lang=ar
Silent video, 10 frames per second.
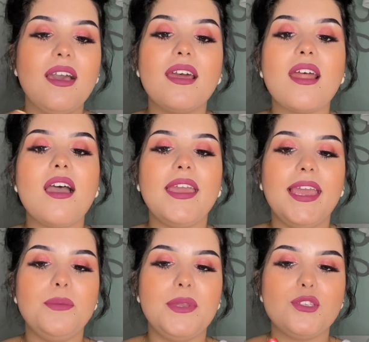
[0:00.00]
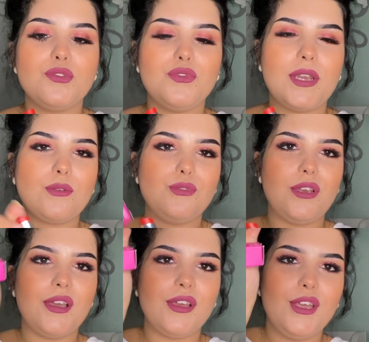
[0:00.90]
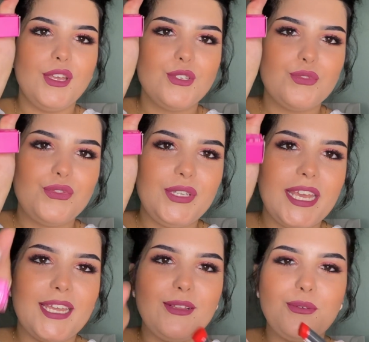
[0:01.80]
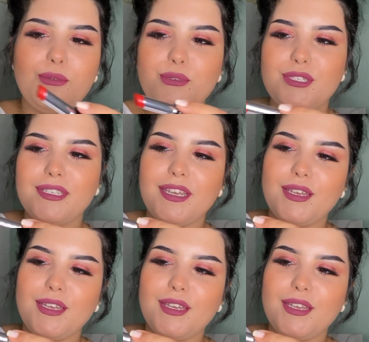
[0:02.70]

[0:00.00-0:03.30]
رائع البنات شوفوا لا كولور شوفوا لي هاد الغوج